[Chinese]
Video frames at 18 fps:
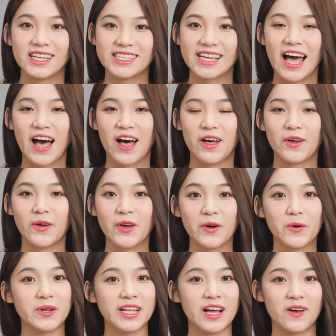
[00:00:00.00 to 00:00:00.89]
喽，大家好，欢
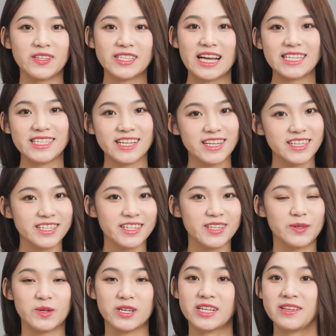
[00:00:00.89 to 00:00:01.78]
迎回到皇家实验
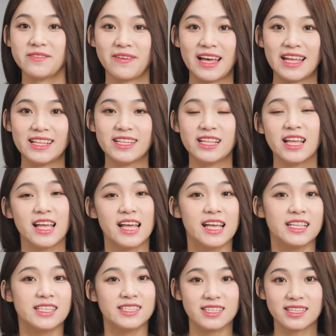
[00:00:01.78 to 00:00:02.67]
室，我是一凡。
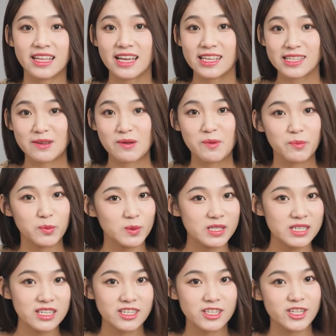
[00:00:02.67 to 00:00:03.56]
今天咱们不
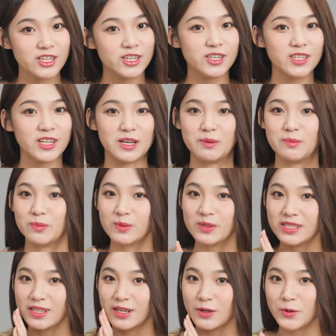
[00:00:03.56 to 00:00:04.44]
测吃的，
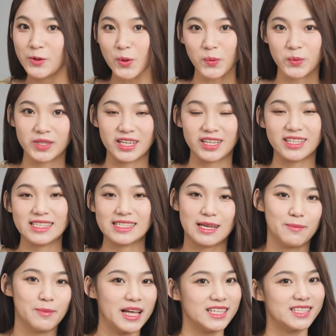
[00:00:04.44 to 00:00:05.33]
不测用的，
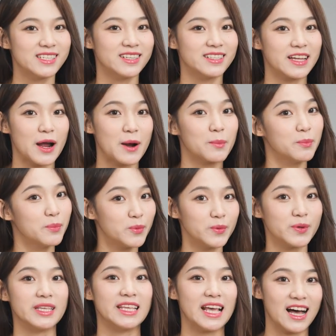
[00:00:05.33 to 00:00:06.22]
咱们来测点
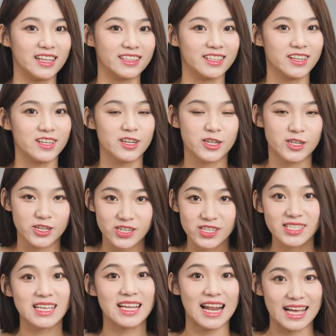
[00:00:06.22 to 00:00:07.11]
不一样的，
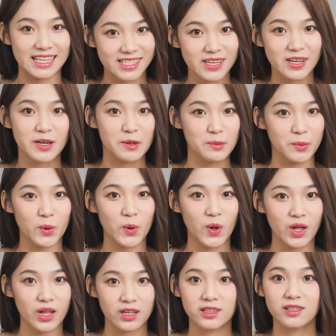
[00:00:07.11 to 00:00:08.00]
直接来测一
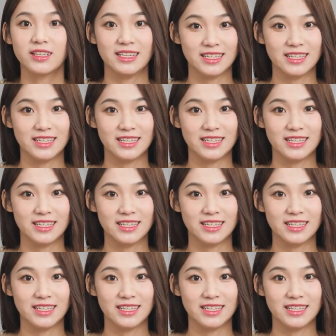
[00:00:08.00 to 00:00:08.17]
波